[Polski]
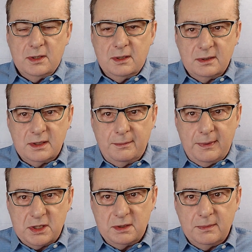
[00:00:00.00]
No
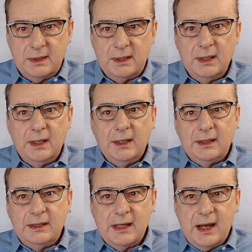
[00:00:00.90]
zobaczymy
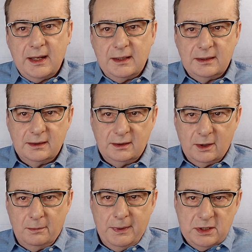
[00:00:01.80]
jak
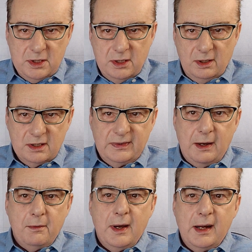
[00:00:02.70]
to będzie się
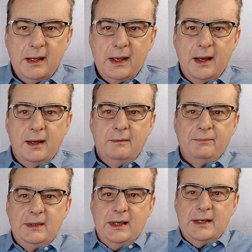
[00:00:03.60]
rozwijało, ale ja
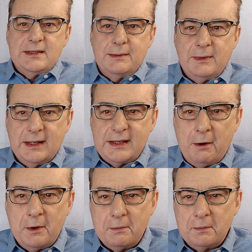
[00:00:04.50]
nie jestem
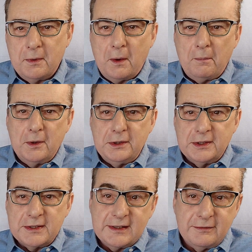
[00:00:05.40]
kanałem o
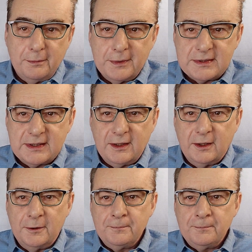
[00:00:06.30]
polityce, wobec tego